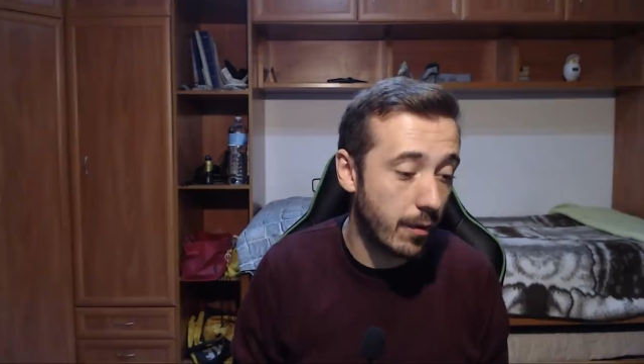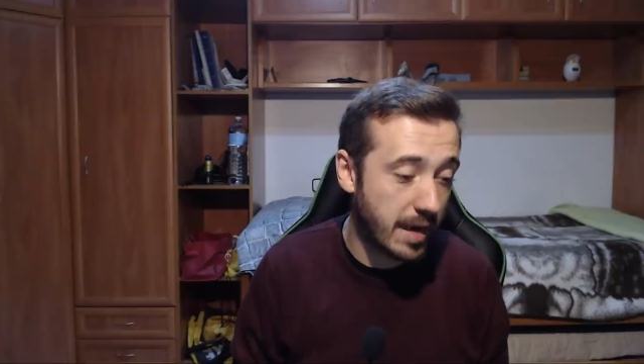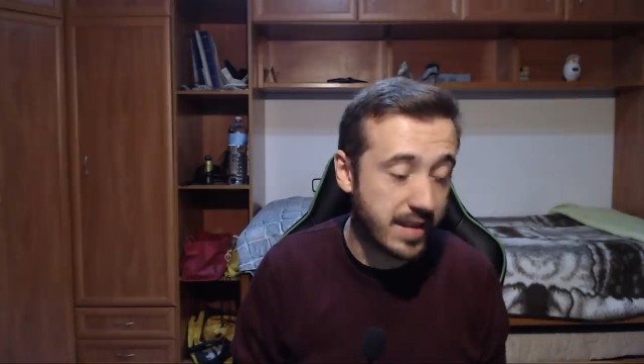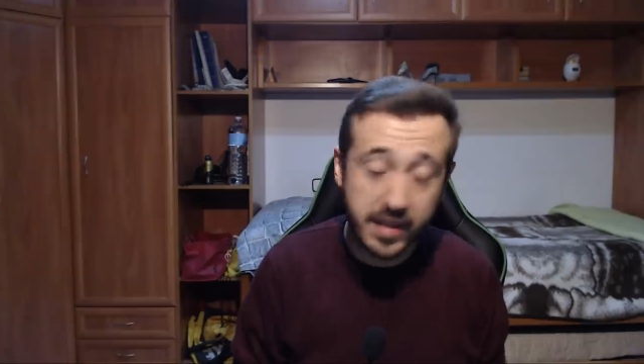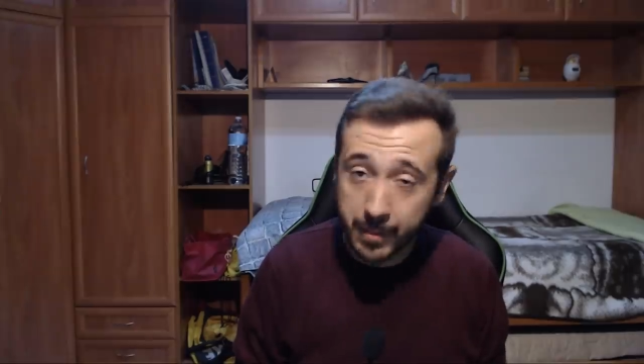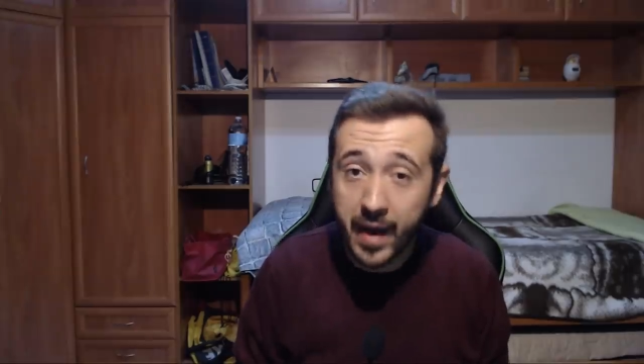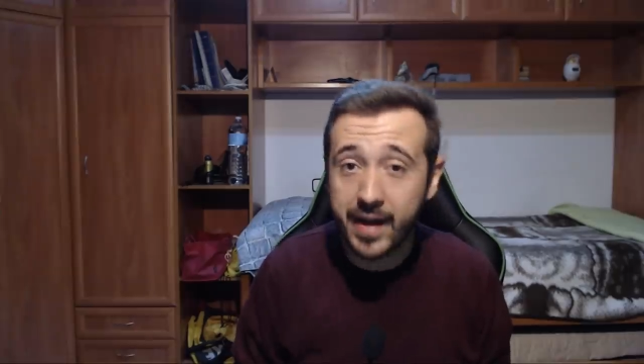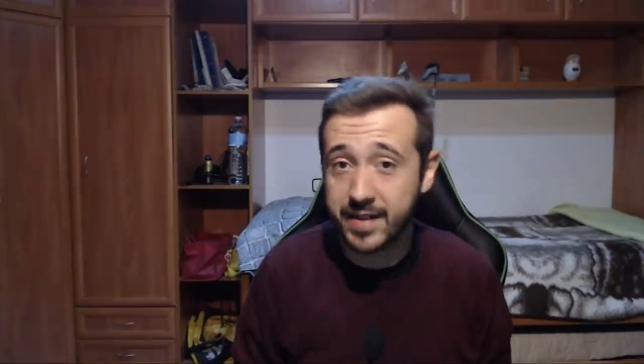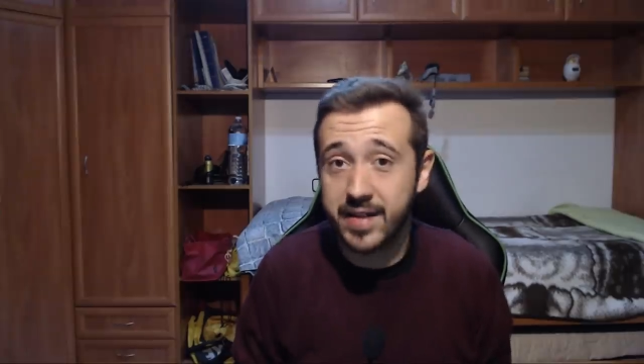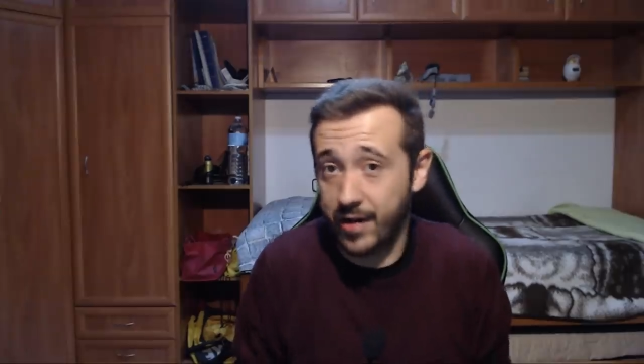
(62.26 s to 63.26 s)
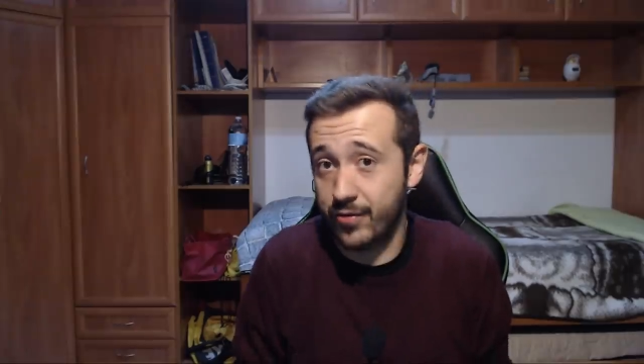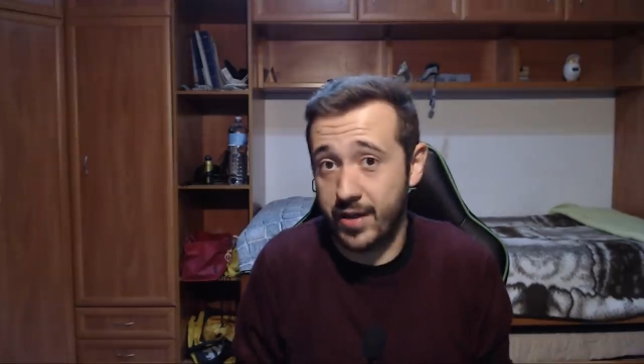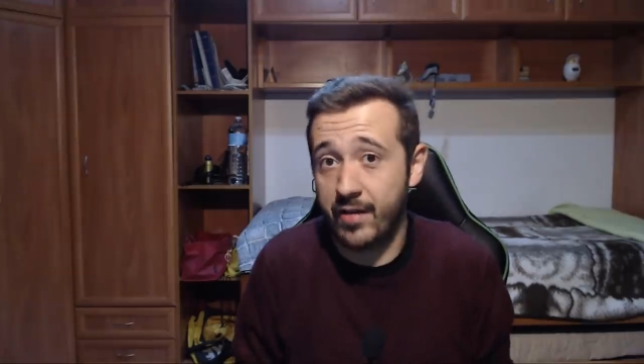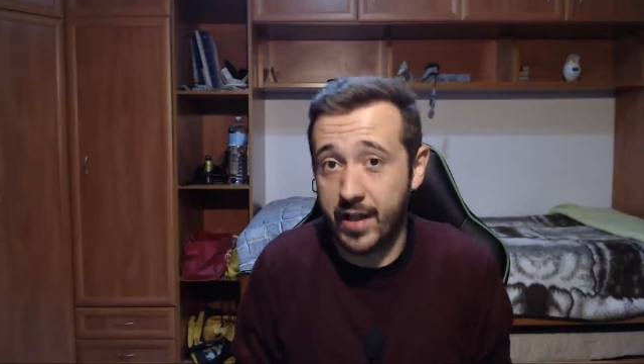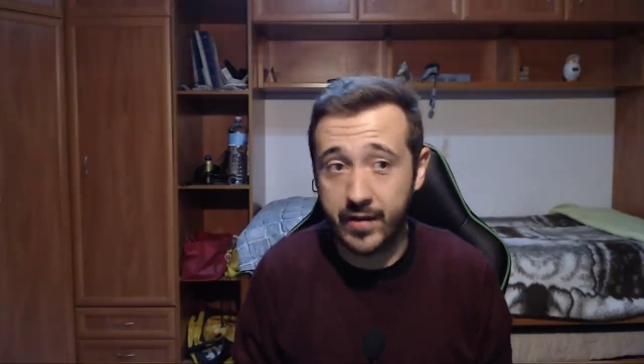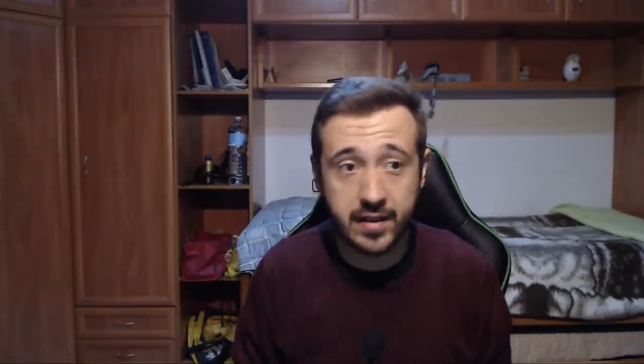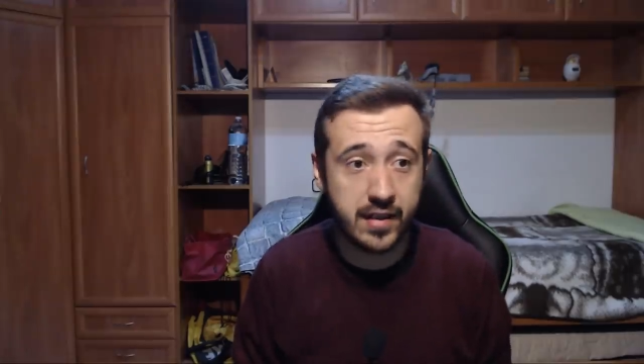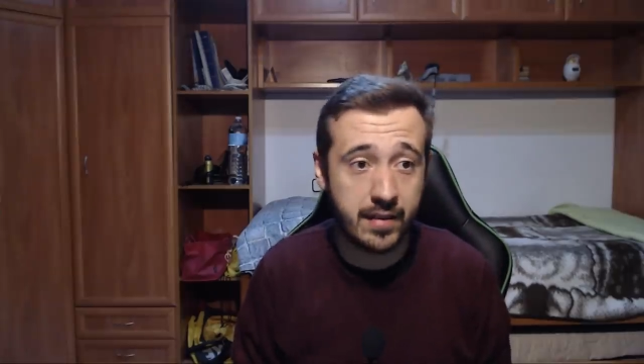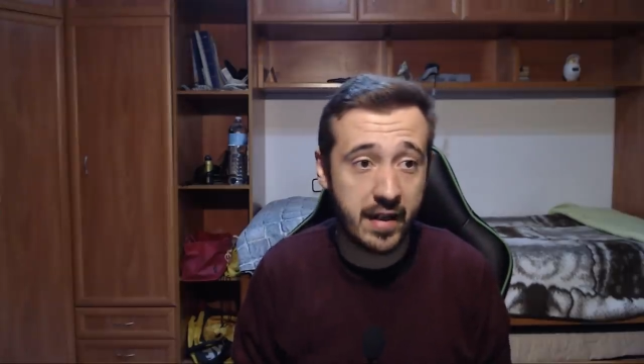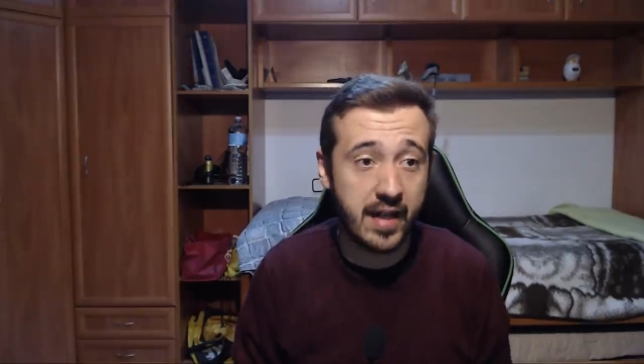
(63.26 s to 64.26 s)
bastante malas, las dos, la verdad,
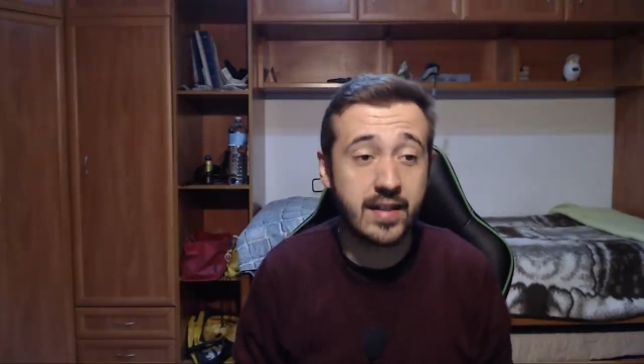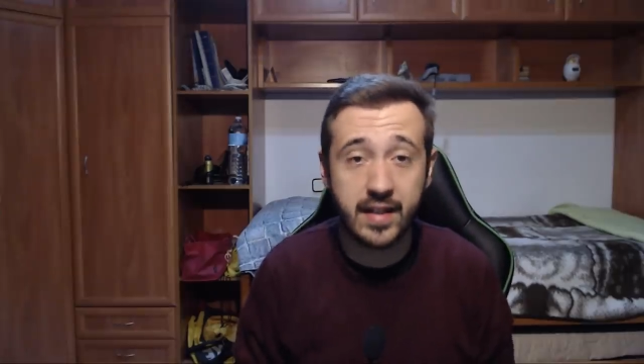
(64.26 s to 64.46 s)
bastante malas.